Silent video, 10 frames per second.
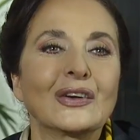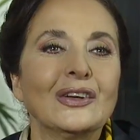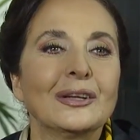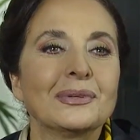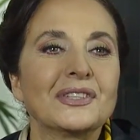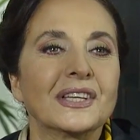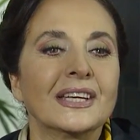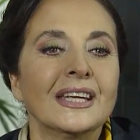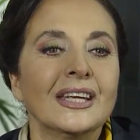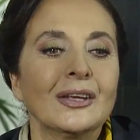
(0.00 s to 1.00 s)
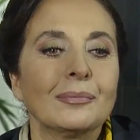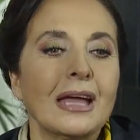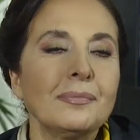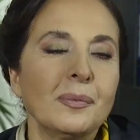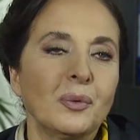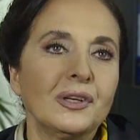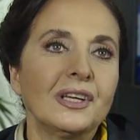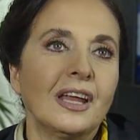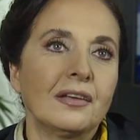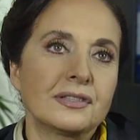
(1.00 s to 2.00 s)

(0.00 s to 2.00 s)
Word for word: Yok öyle bir şey. Ben Memoli'nin ev